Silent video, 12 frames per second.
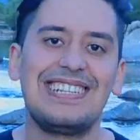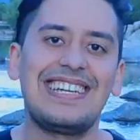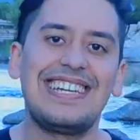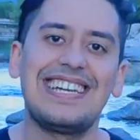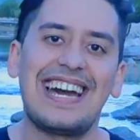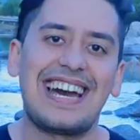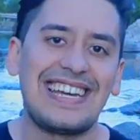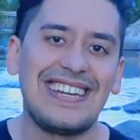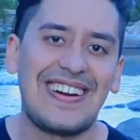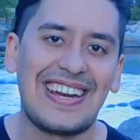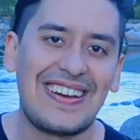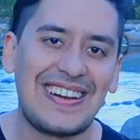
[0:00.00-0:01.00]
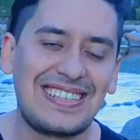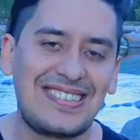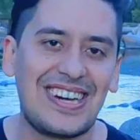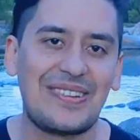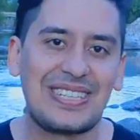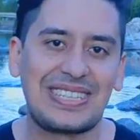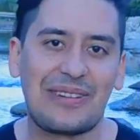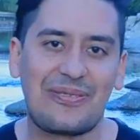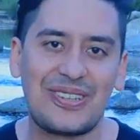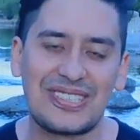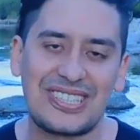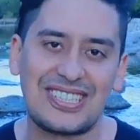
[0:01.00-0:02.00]
y ahí van a ver todas nuestras
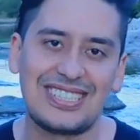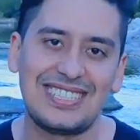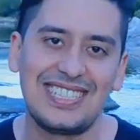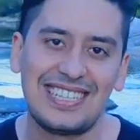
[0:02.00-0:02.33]
fotos,